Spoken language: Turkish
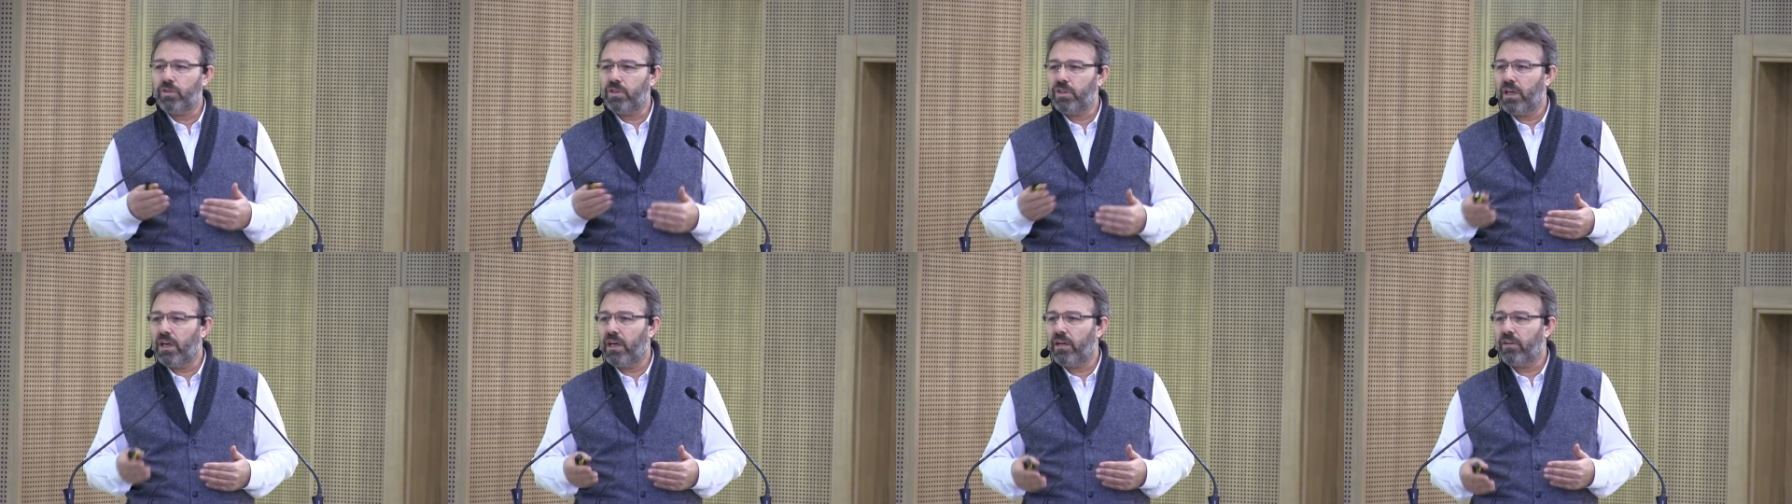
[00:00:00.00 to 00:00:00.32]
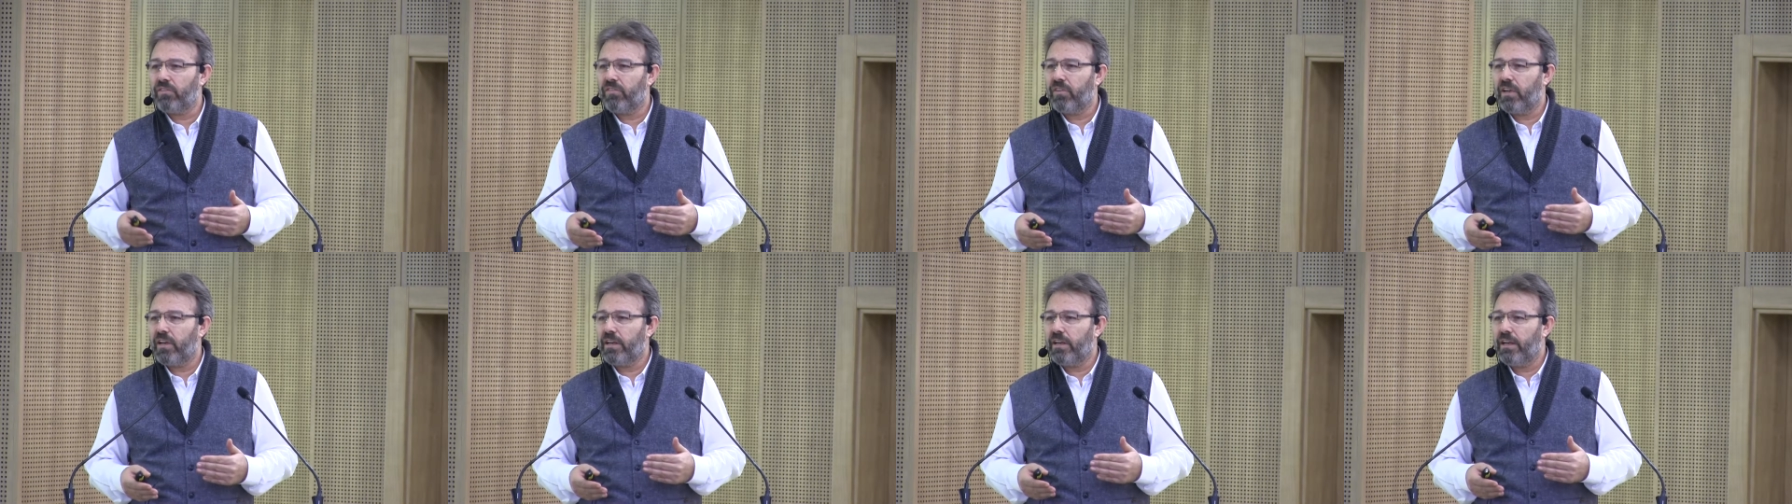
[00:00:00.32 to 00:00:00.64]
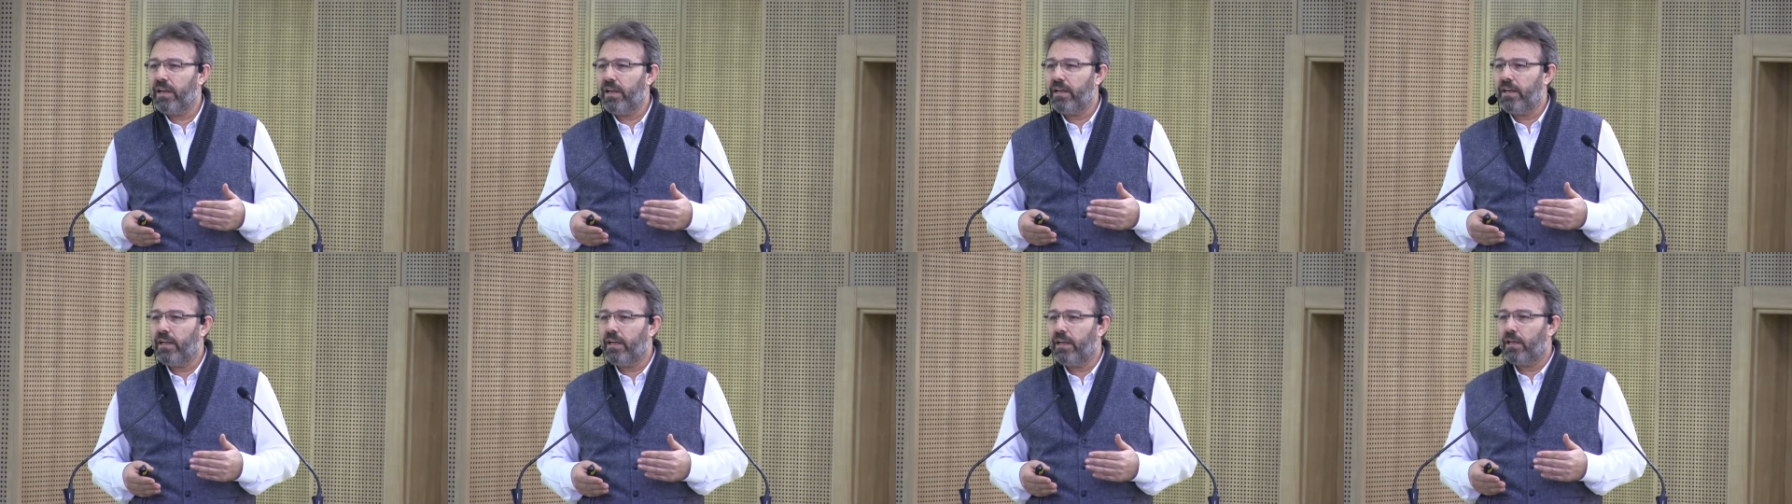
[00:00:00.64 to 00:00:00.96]
cihazlar
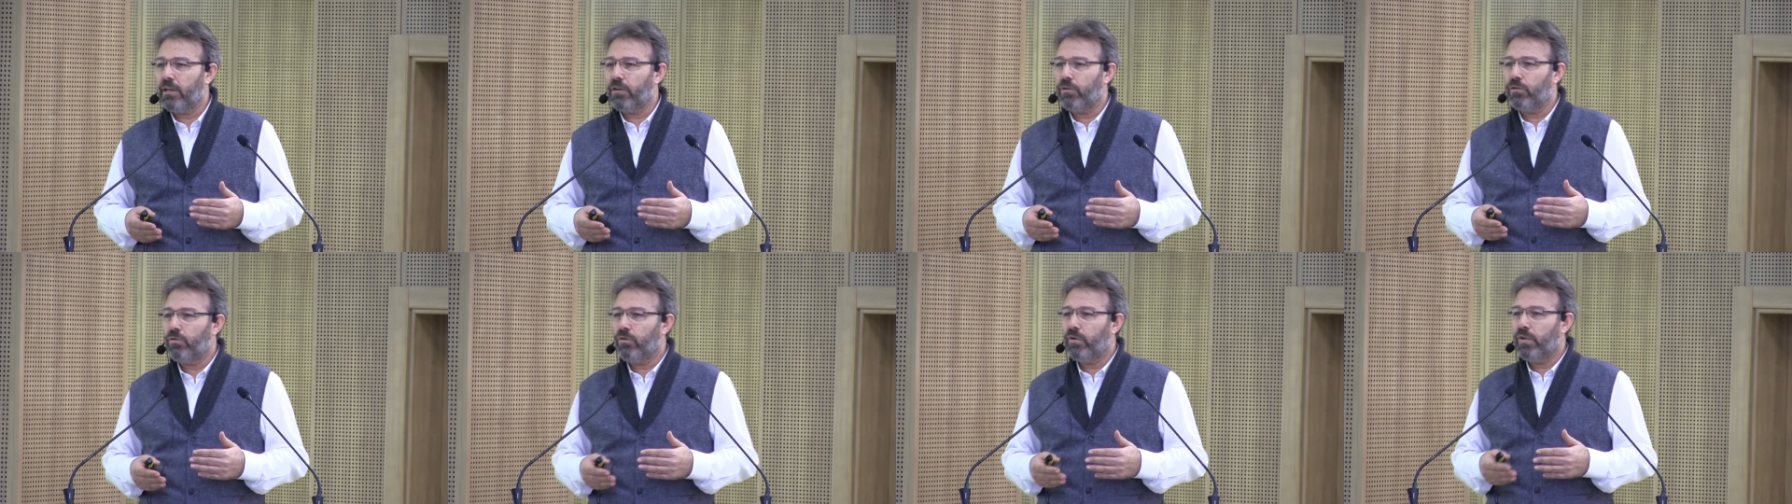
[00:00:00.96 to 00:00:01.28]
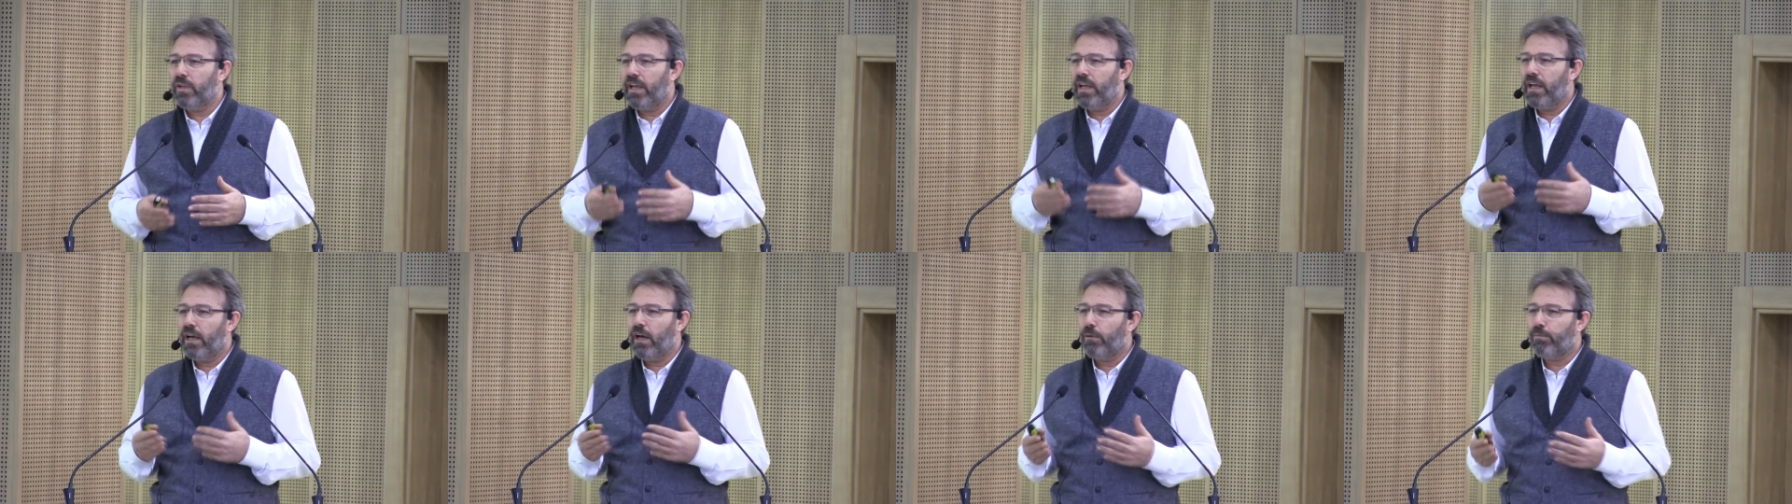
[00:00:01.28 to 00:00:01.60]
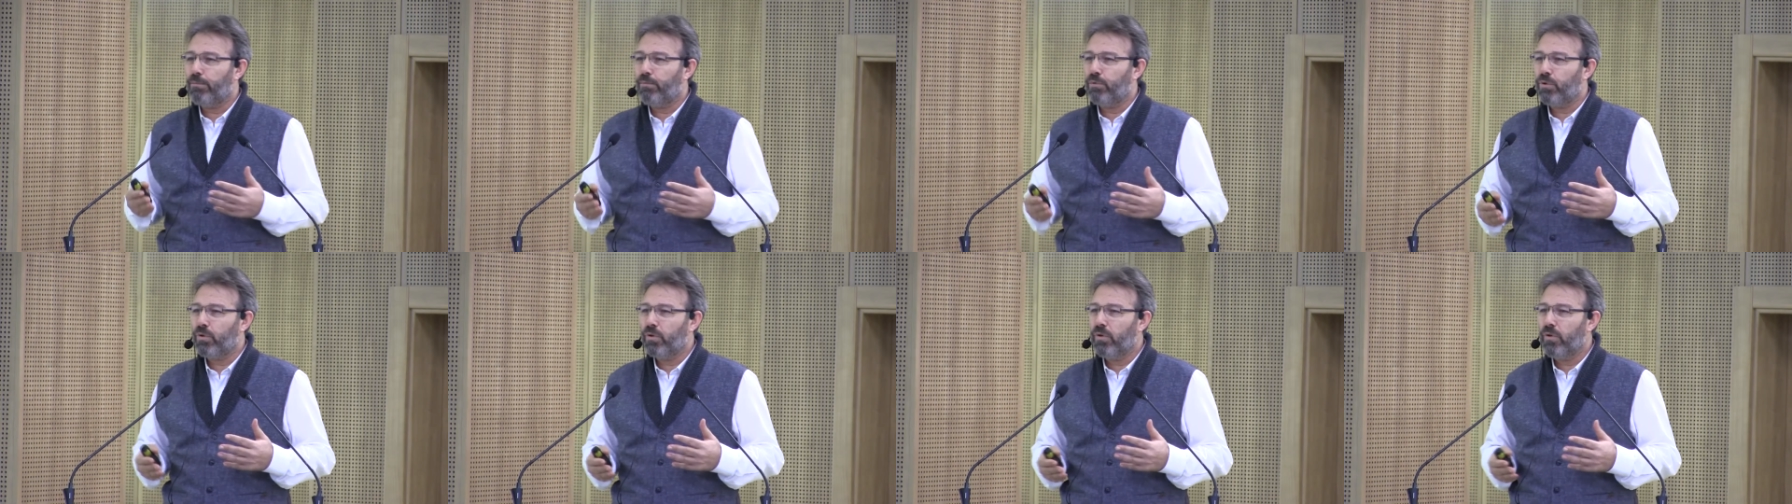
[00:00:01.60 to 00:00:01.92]
nereye gidiyor, ne
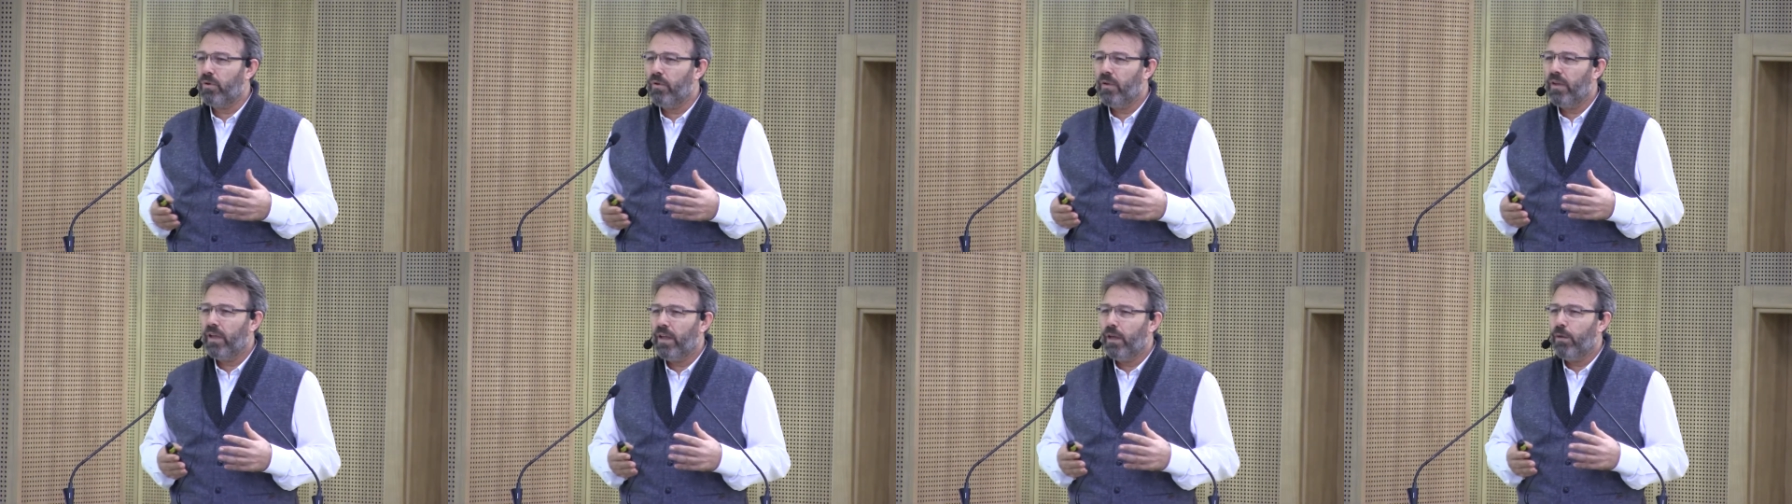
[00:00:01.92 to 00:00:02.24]
yapıyor?